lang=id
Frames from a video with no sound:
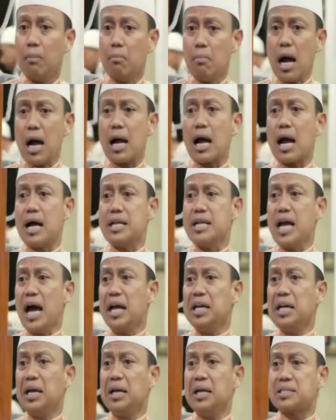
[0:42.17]

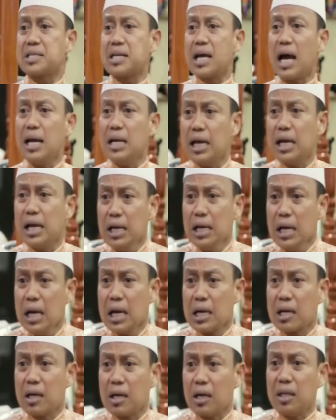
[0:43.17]
Makanya adik-adik sekalian
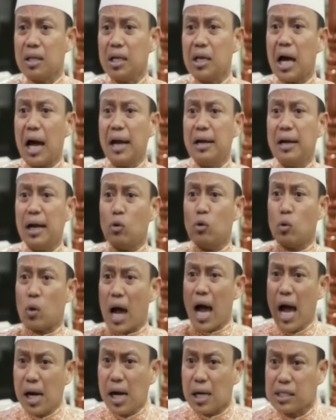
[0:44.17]
ketika anda
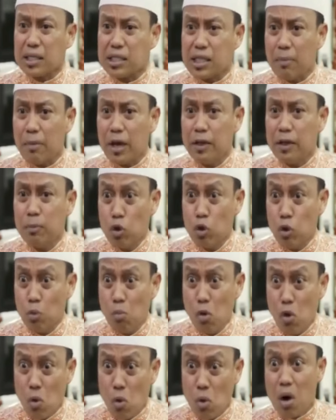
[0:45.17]
durhaka sama
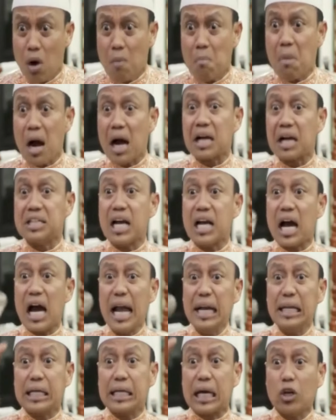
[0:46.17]
ibumu maka
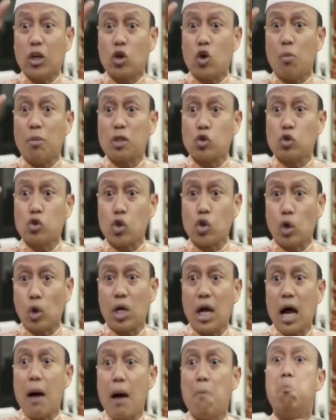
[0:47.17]
jangankan kau masuk
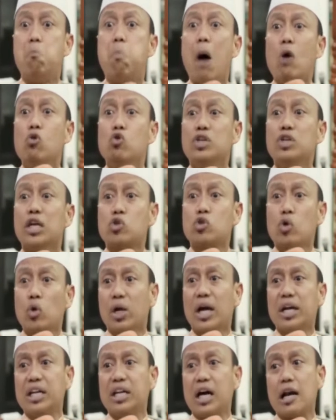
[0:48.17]
surga, baunya
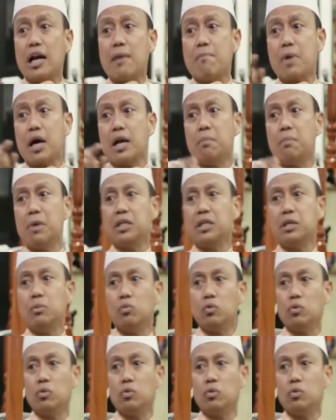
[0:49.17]
surga diharamkan bagimu.